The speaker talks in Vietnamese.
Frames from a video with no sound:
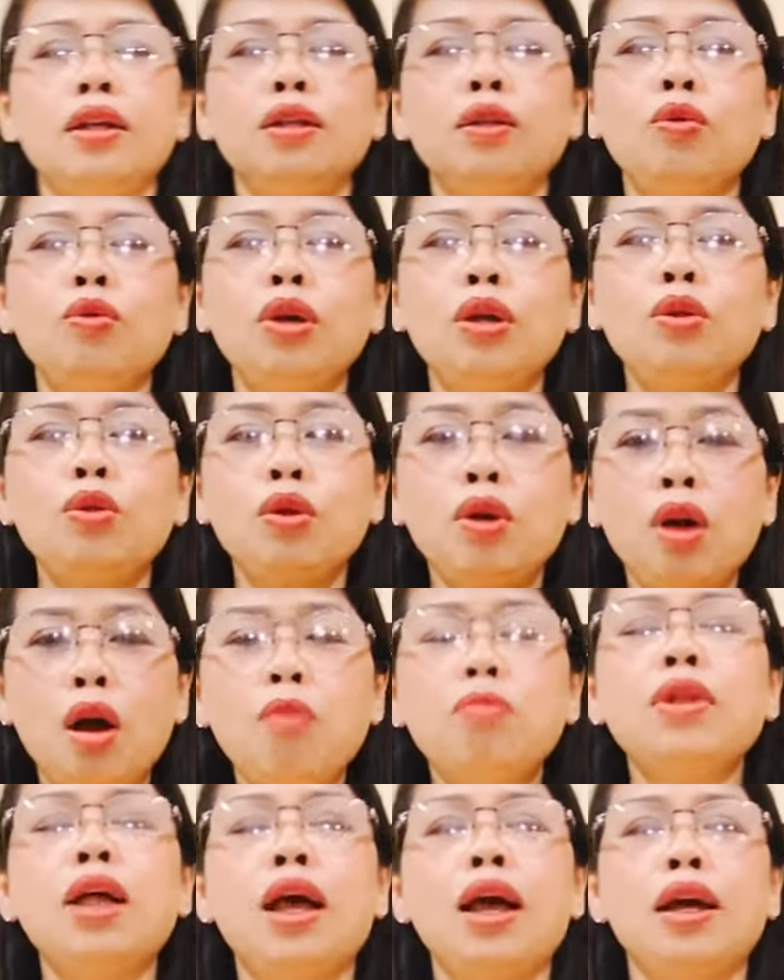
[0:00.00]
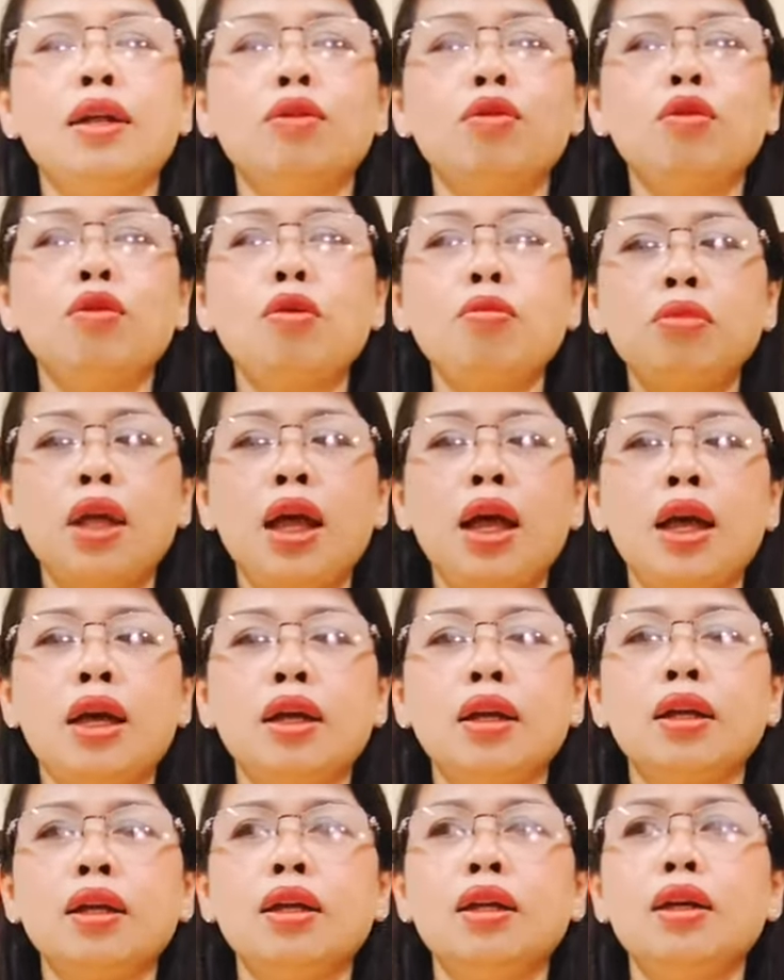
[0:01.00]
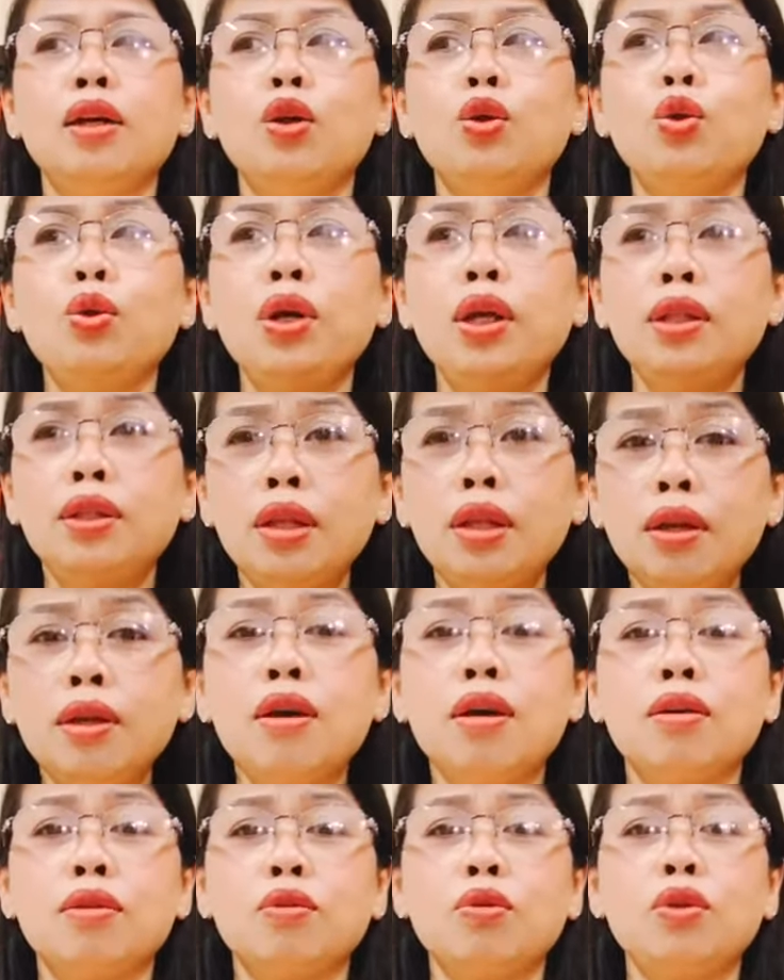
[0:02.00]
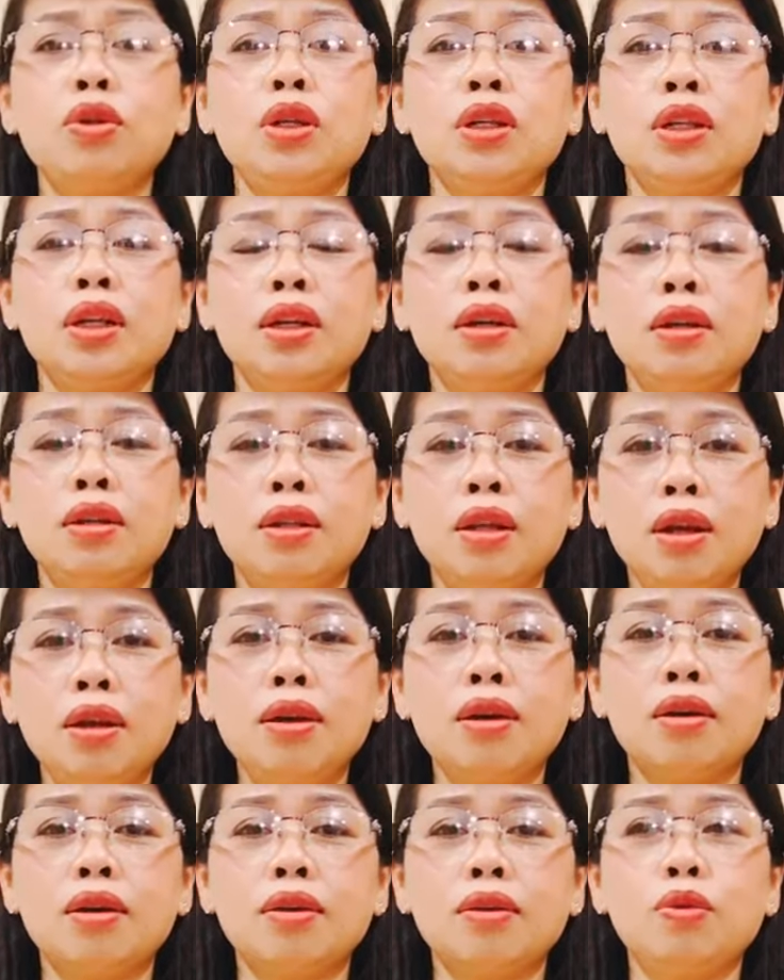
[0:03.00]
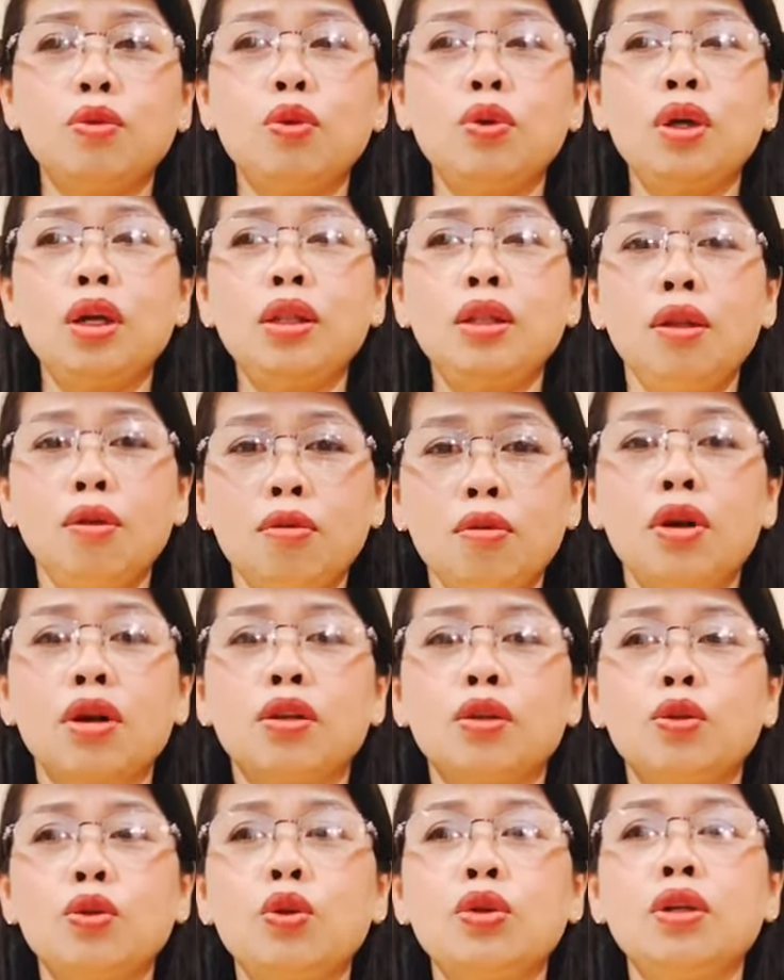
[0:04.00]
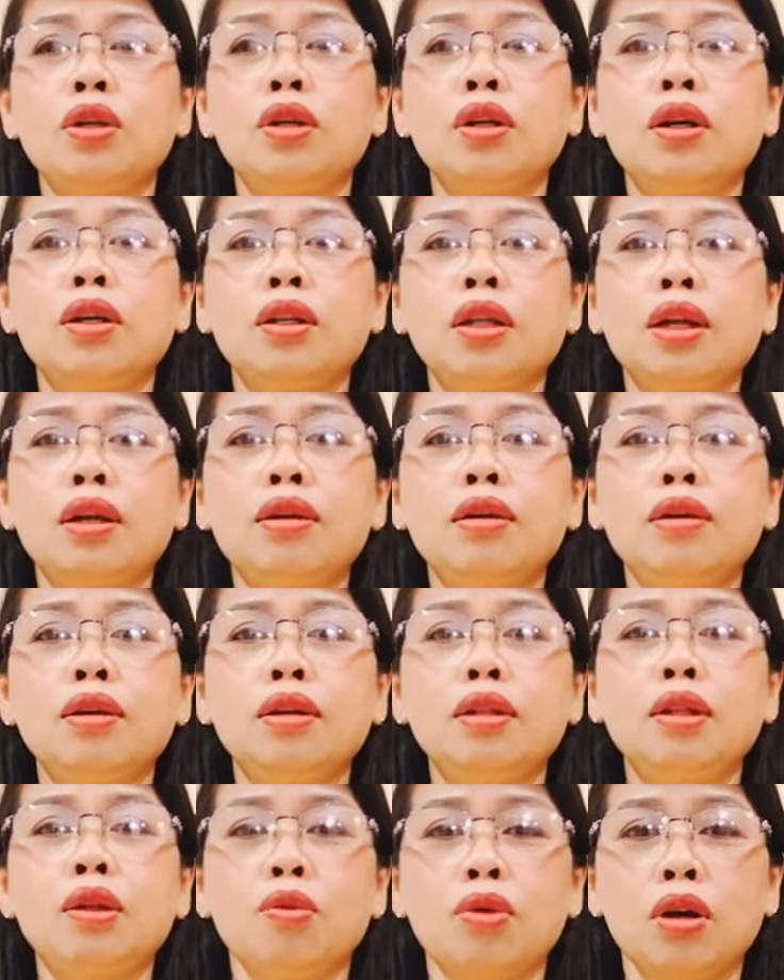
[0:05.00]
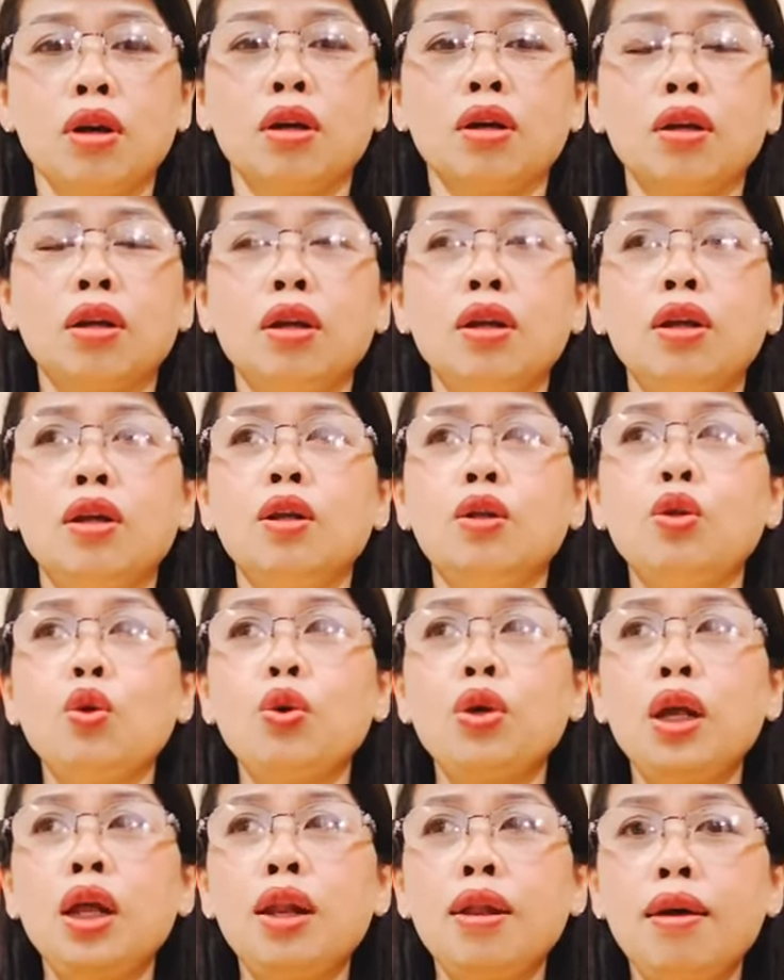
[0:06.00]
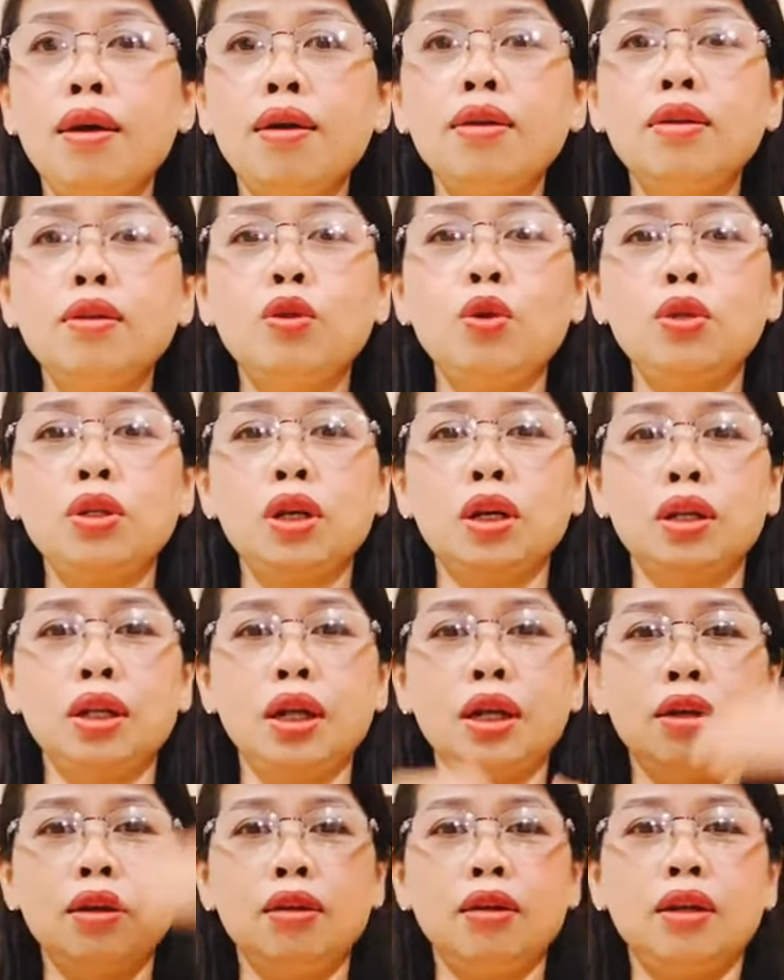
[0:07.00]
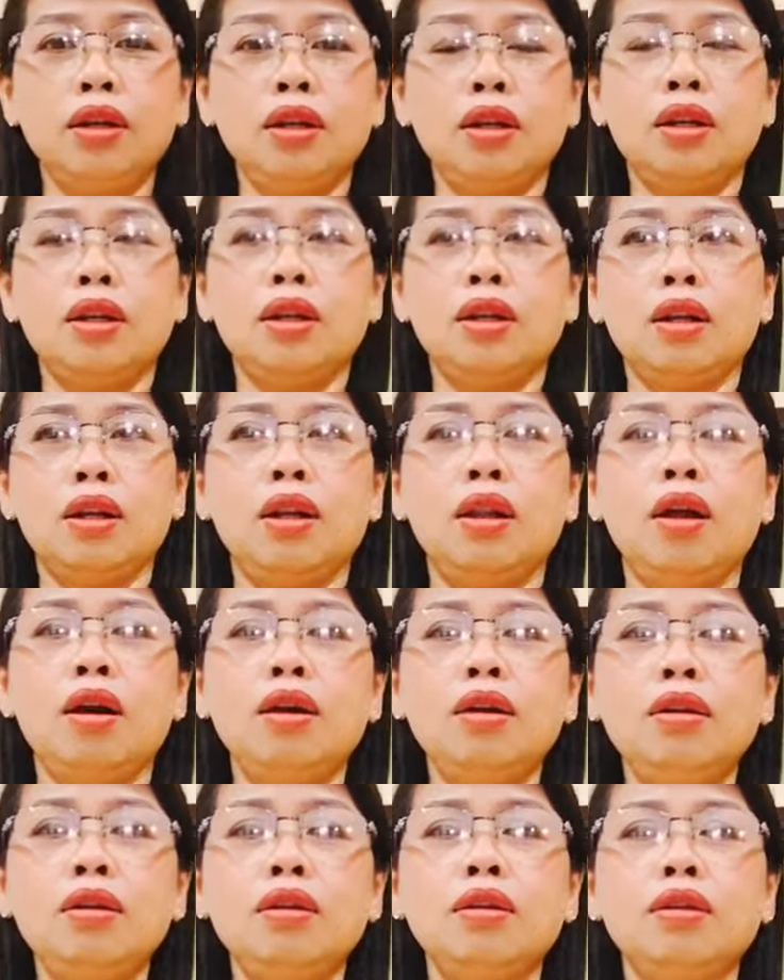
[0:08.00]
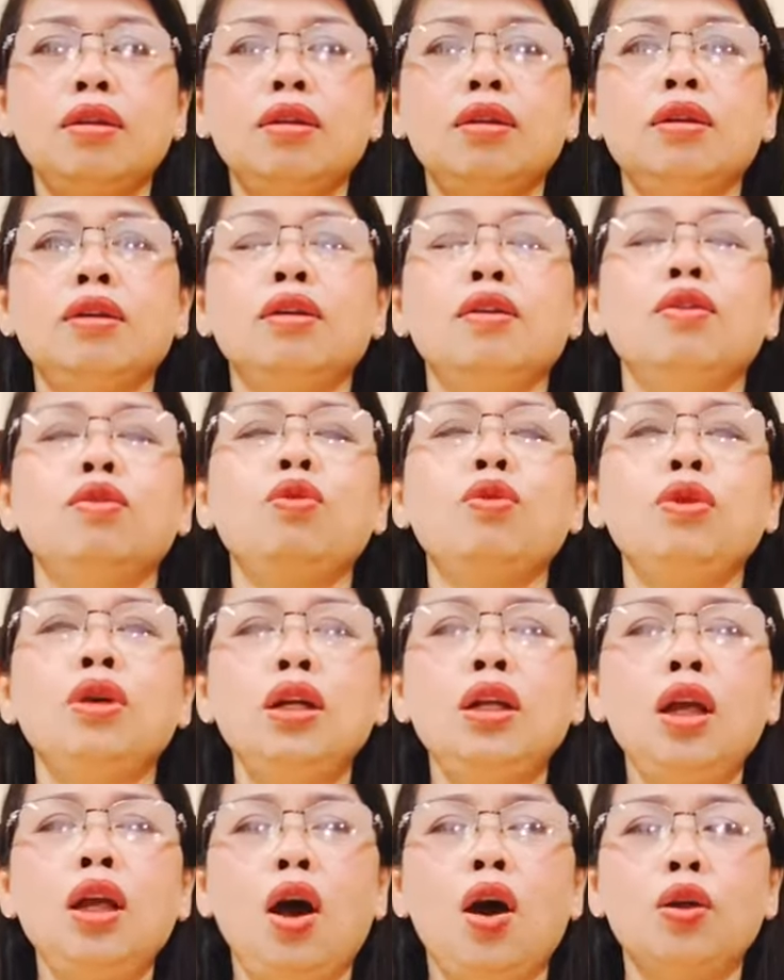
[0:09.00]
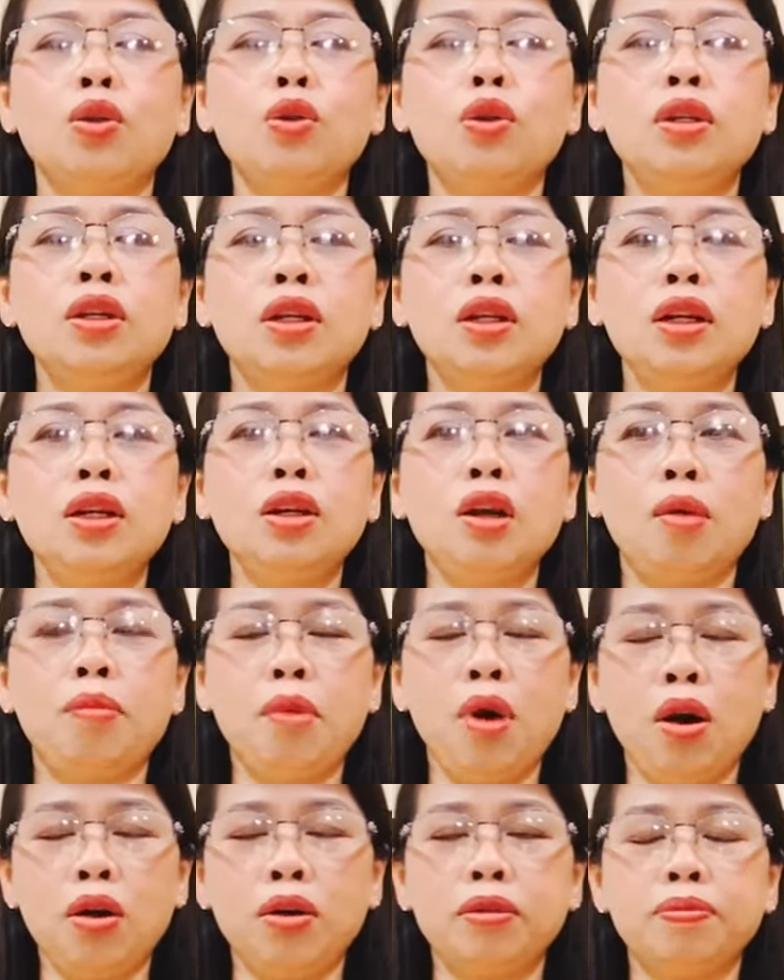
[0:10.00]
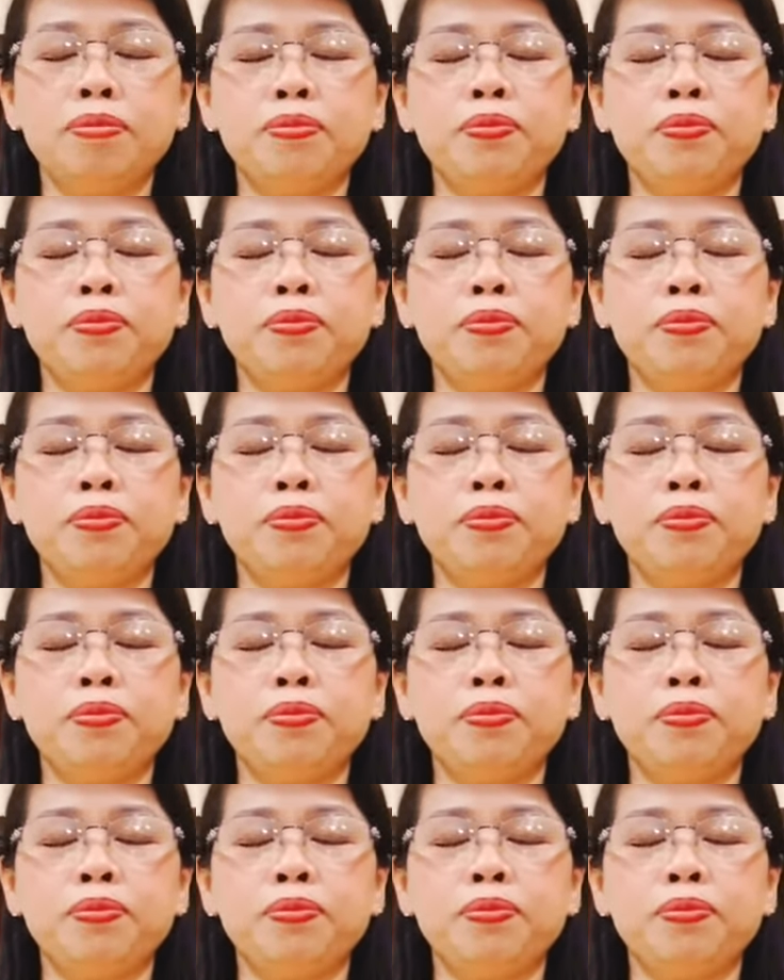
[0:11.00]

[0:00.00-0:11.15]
tôi nghĩ tôi không thể, tôi không thể Tôi nghĩ tích cực, tôi trở thành người tích cực Tôi nghĩ tiêu cực, tôi trở thành người tiêu cực tôi nghĩ lớn tôi trở thành người lớn tôi nghĩ nhỏ tôi trở nên nhỏ mọn